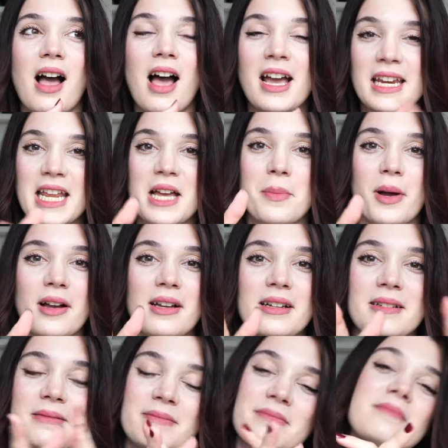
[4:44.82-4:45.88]
Aynaya
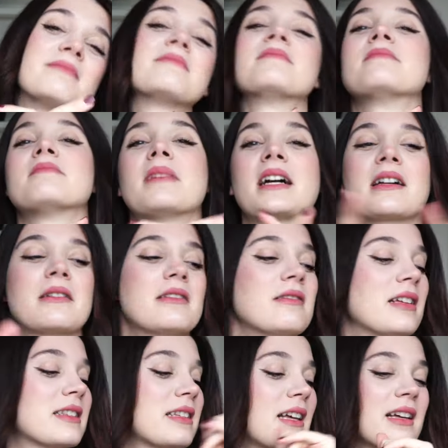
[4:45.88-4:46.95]
bak. Bak
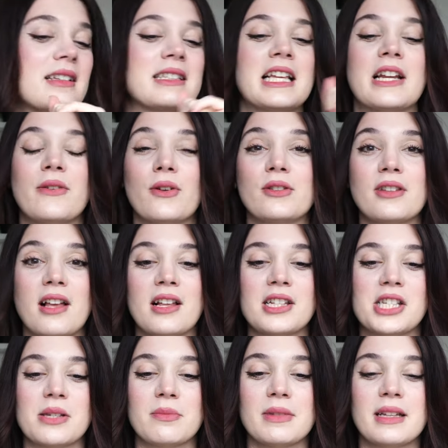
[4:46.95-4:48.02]
hatta telefonunu al
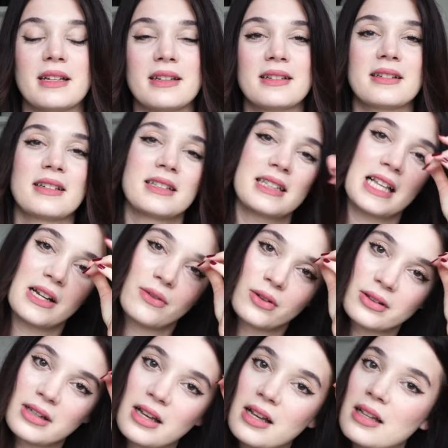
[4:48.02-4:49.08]
şimdi.
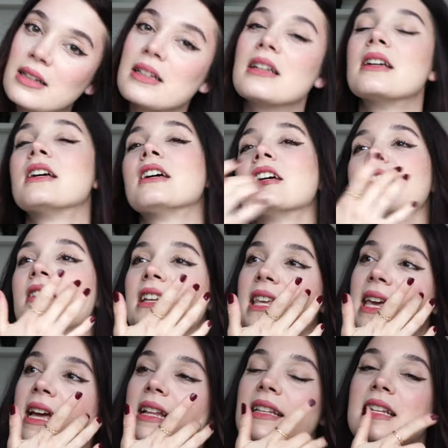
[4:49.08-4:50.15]
Telefonunu al ve
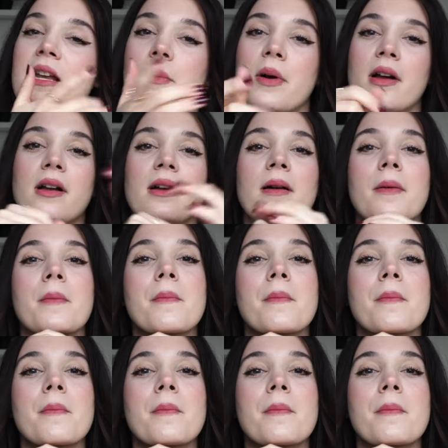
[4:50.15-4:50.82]
kendine bak.